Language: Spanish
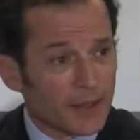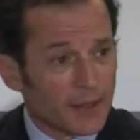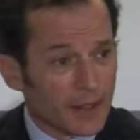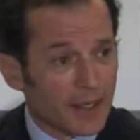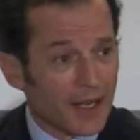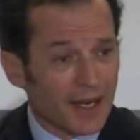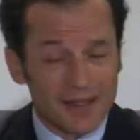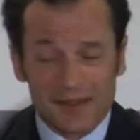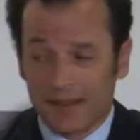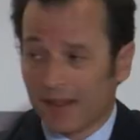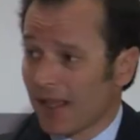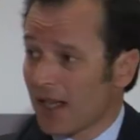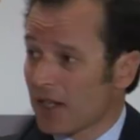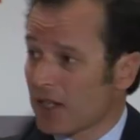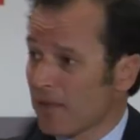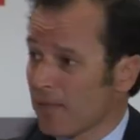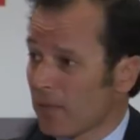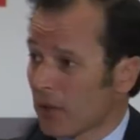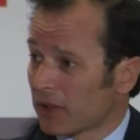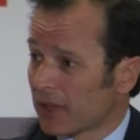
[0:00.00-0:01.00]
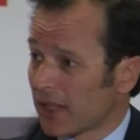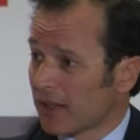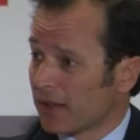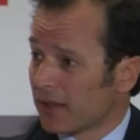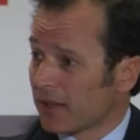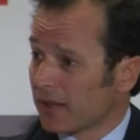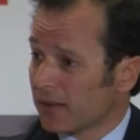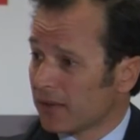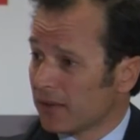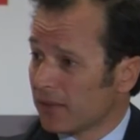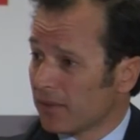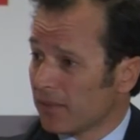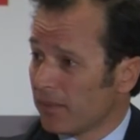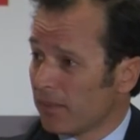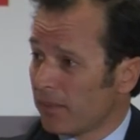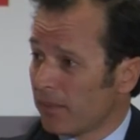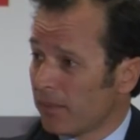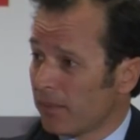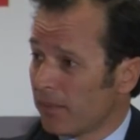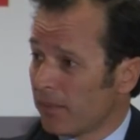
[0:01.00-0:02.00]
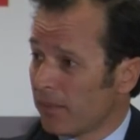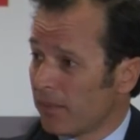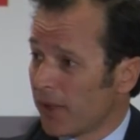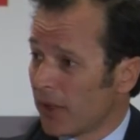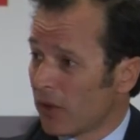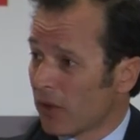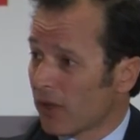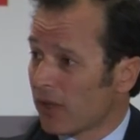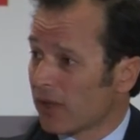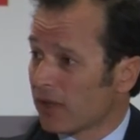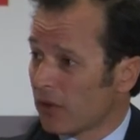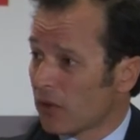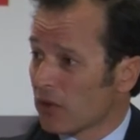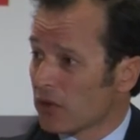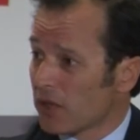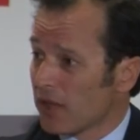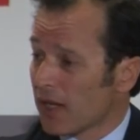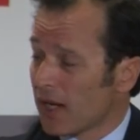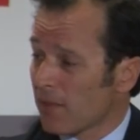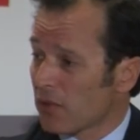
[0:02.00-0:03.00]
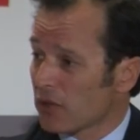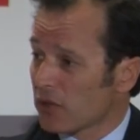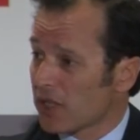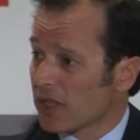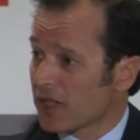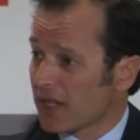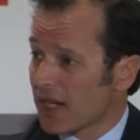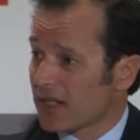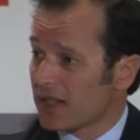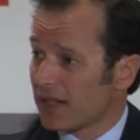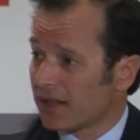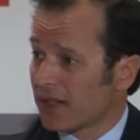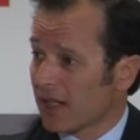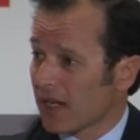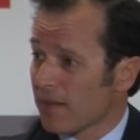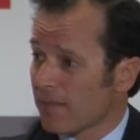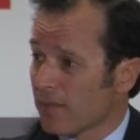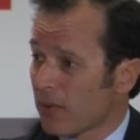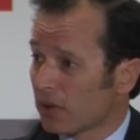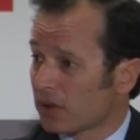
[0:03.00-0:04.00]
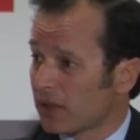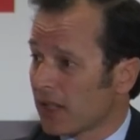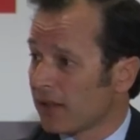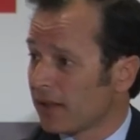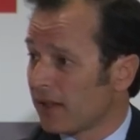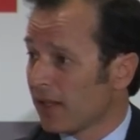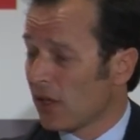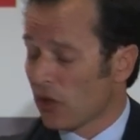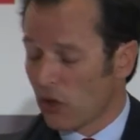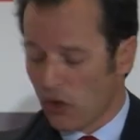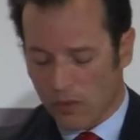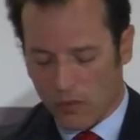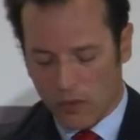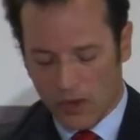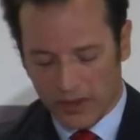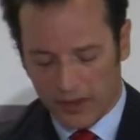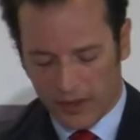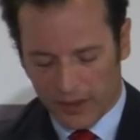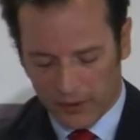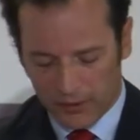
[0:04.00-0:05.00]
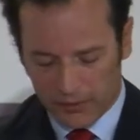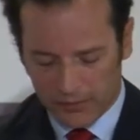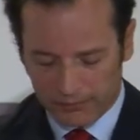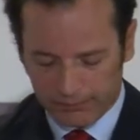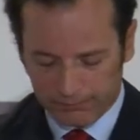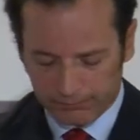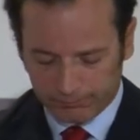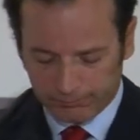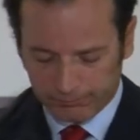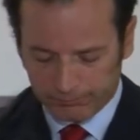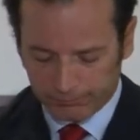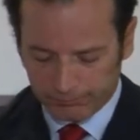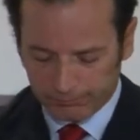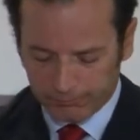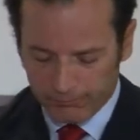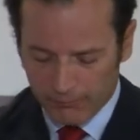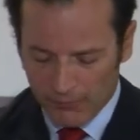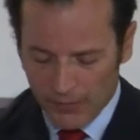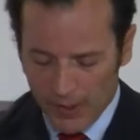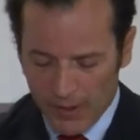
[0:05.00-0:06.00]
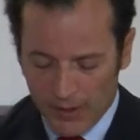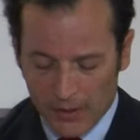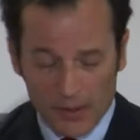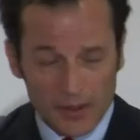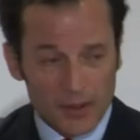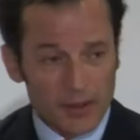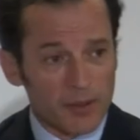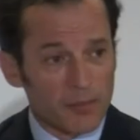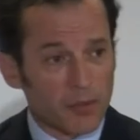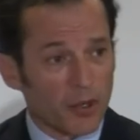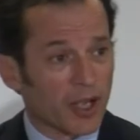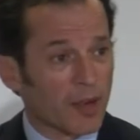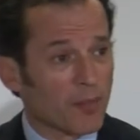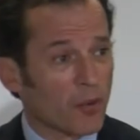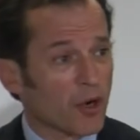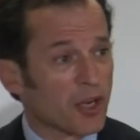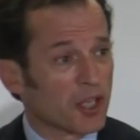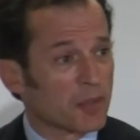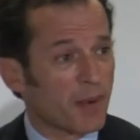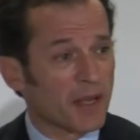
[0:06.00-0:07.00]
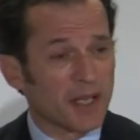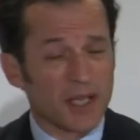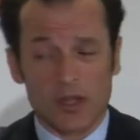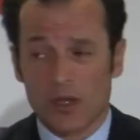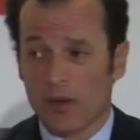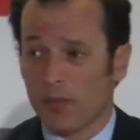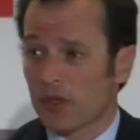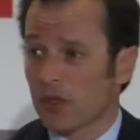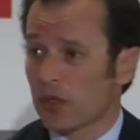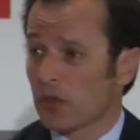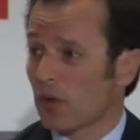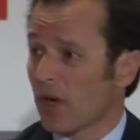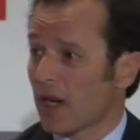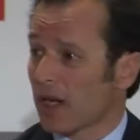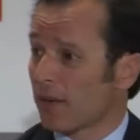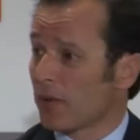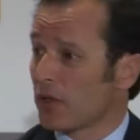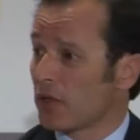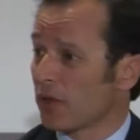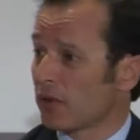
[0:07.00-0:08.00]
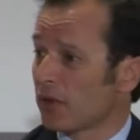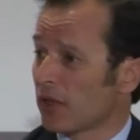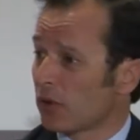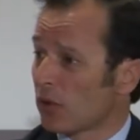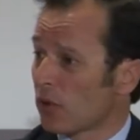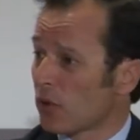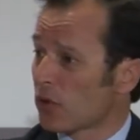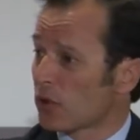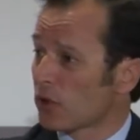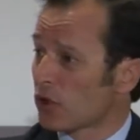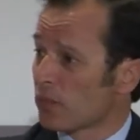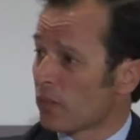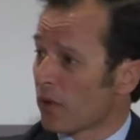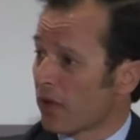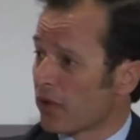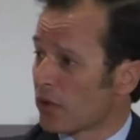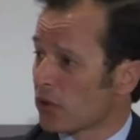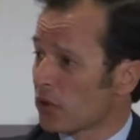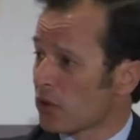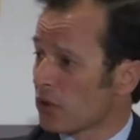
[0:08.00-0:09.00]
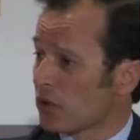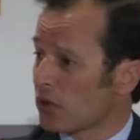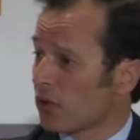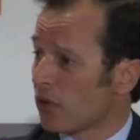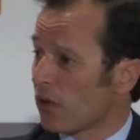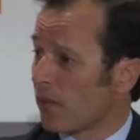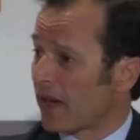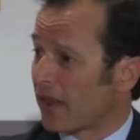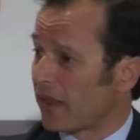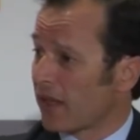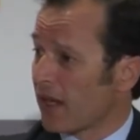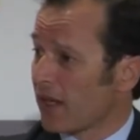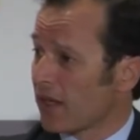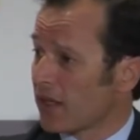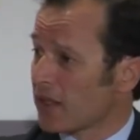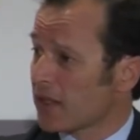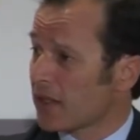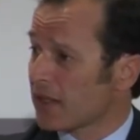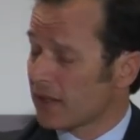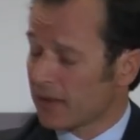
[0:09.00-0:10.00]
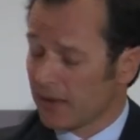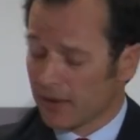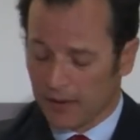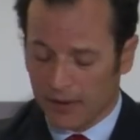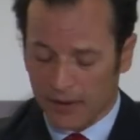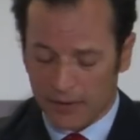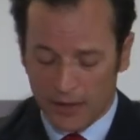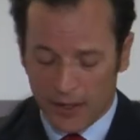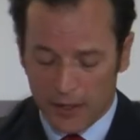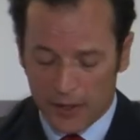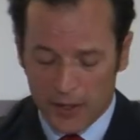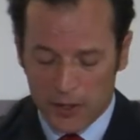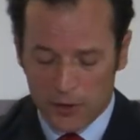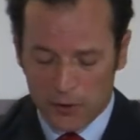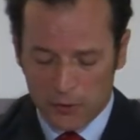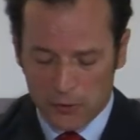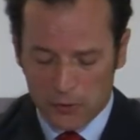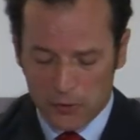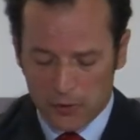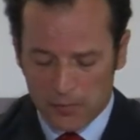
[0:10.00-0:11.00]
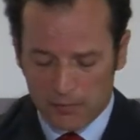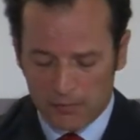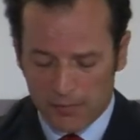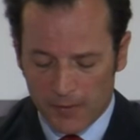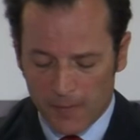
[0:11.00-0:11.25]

La cantidad es importante, pero consideramos que es casi tan importante el cómo hacerlo. Por ejemplo, en España, donde hemos hecho una revisión de todos nuestros procesos comerciales, de riesgos,